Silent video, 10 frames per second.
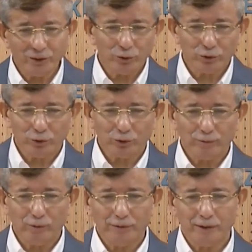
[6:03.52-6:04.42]
Nasıl olsa
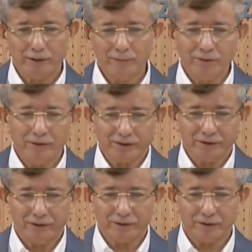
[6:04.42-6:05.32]
otomobil
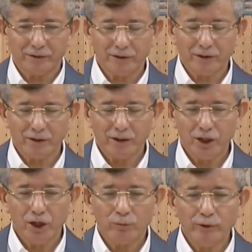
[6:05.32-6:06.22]
binmesinler.
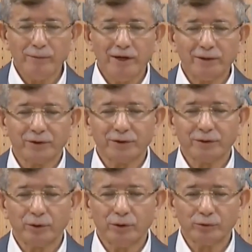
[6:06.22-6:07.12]
Bu ne
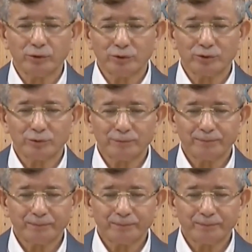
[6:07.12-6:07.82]
mantığıdır biliyor musunuz?